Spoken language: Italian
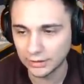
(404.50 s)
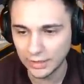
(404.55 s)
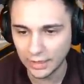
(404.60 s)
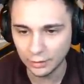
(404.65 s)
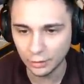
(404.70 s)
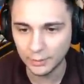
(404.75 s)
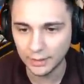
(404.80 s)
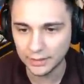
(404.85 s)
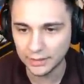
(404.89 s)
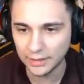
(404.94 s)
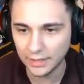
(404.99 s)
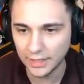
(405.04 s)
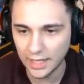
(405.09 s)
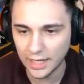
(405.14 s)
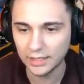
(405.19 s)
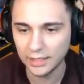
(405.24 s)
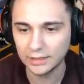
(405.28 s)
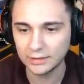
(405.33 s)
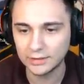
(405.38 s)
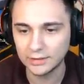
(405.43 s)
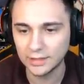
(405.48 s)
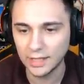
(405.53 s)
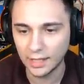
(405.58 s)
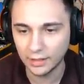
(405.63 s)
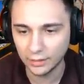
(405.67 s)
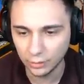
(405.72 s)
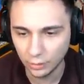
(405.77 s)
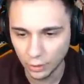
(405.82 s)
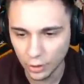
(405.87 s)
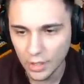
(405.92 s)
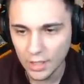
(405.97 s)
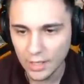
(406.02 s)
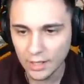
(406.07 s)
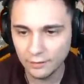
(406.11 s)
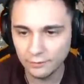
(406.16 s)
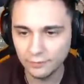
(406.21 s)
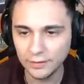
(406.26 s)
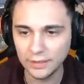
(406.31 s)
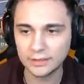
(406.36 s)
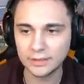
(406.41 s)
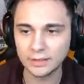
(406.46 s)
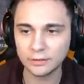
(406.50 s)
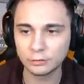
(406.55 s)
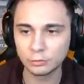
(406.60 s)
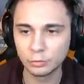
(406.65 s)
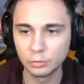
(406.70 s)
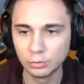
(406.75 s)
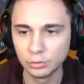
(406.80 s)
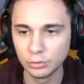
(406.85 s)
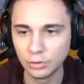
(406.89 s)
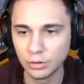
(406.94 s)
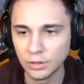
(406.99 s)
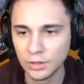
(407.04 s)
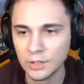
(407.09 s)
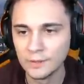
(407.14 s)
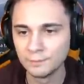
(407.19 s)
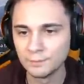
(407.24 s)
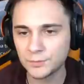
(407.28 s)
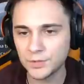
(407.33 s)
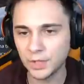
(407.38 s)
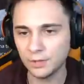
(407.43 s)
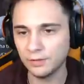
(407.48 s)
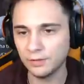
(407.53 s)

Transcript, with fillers: danno materiali, ti danno vita, scudo. Cioè,